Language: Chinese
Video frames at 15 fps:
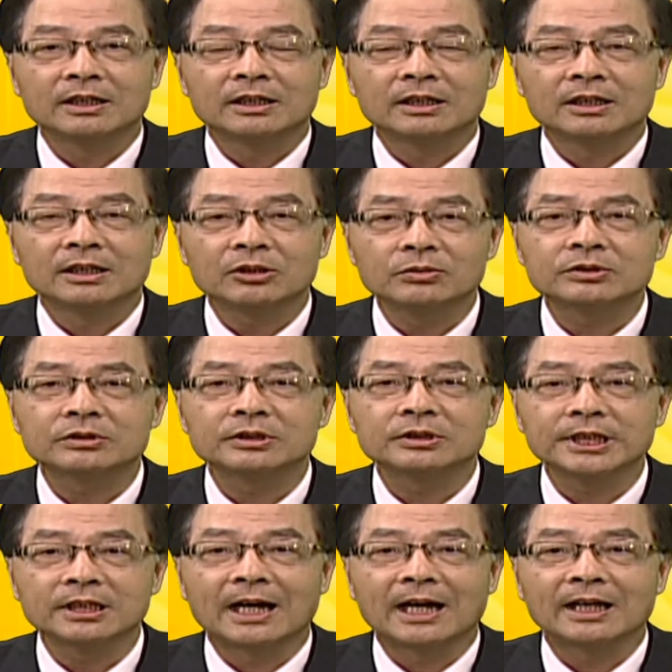那如此一
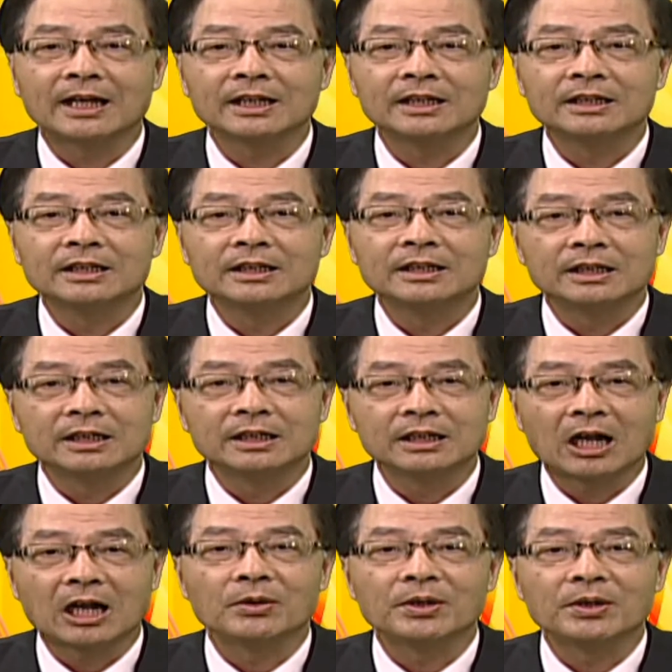来，能
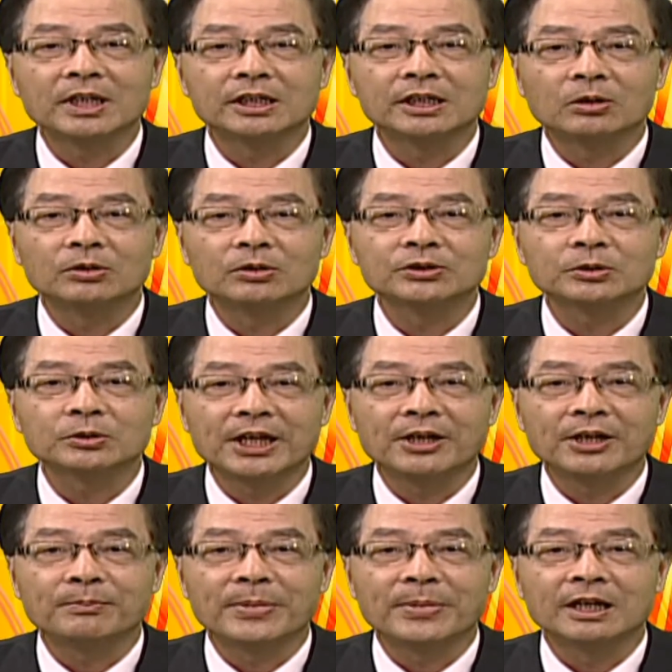考虑的工作类
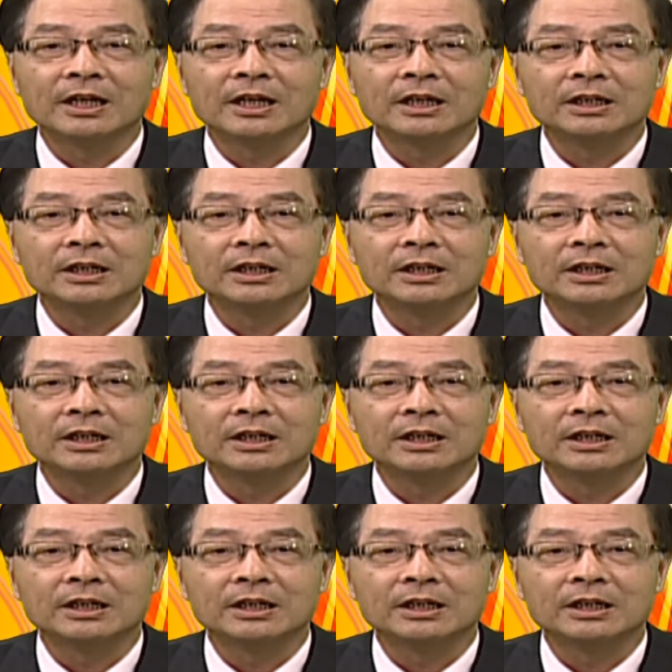别啊